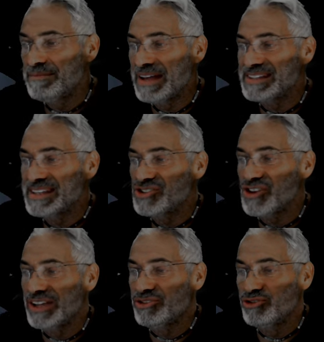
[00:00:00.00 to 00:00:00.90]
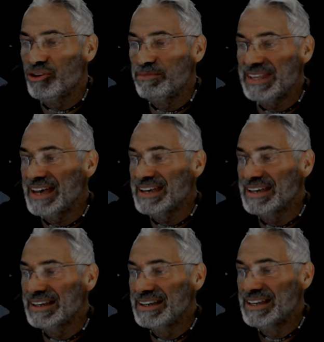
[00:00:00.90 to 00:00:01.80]
L'hématite serait une
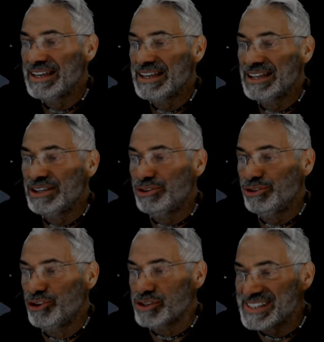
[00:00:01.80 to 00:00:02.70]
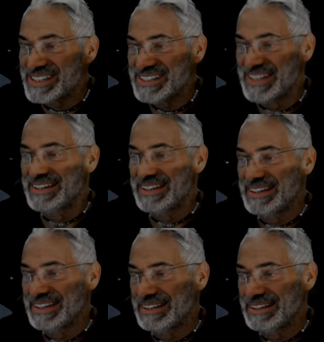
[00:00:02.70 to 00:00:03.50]
pierre de sang.